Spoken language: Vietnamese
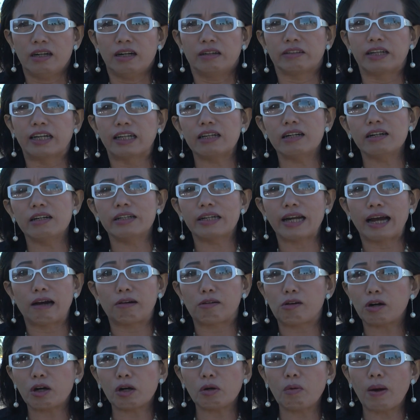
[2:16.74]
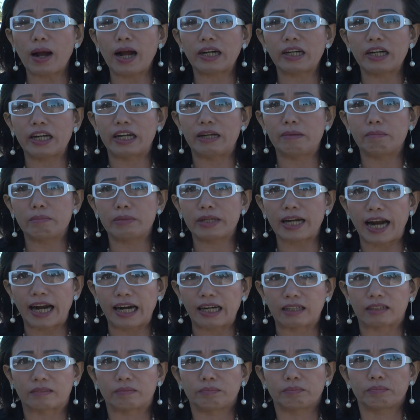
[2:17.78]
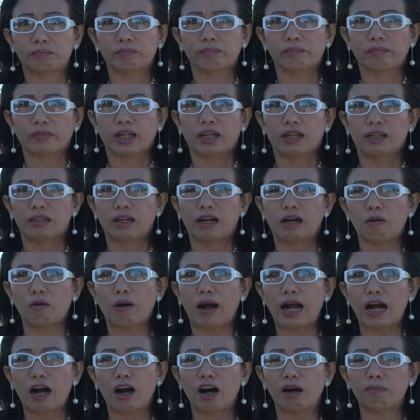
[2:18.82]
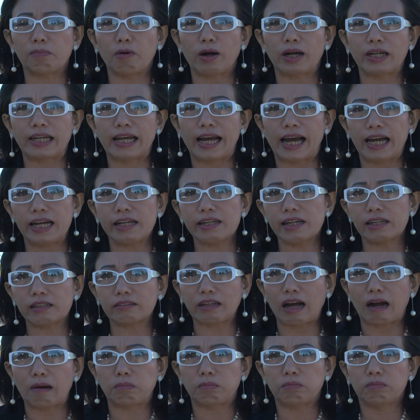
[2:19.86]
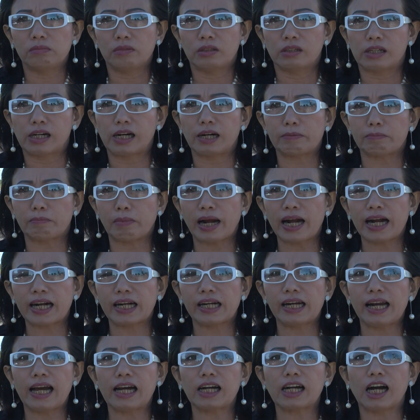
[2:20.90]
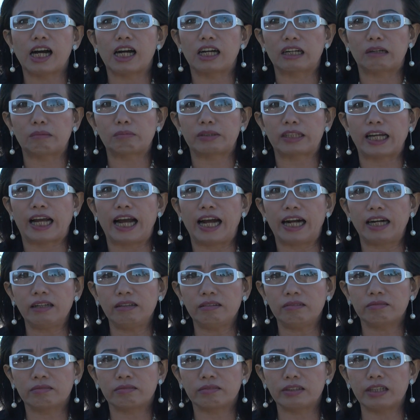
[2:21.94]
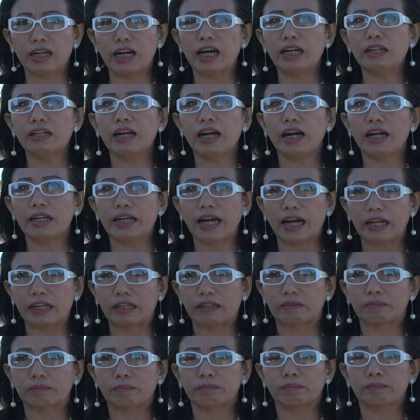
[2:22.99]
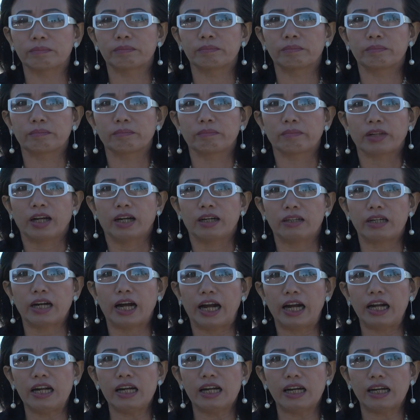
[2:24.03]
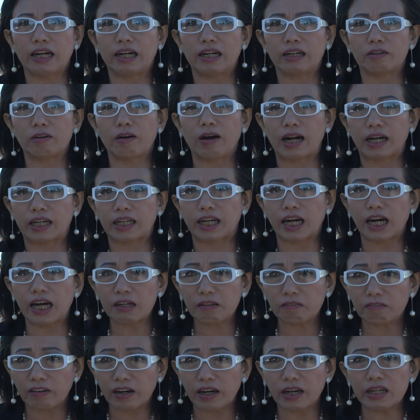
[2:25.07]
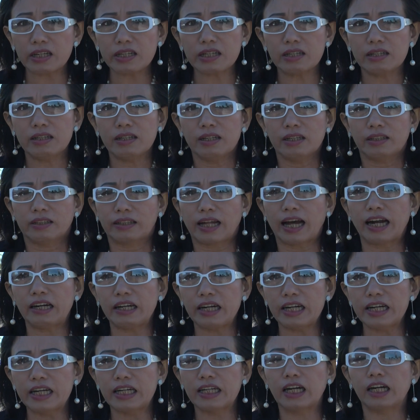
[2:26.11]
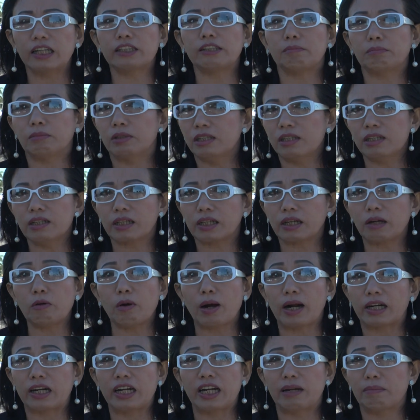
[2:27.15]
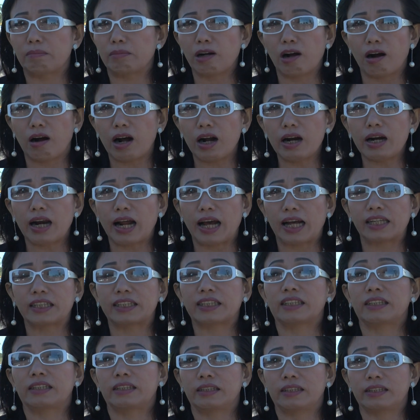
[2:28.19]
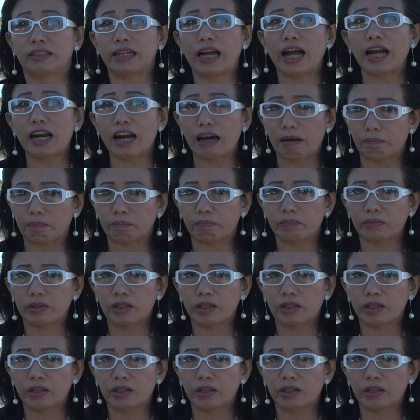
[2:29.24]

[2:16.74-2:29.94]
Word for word: những người nào có cái quan niệm rằng à, hòa hợp hòa giải dân tộc ờ, mang cái lá cờ cộng sản đến nơi này để là đoàn kết với thanh niên ở trong nước cái quan niệm đó là sai lầm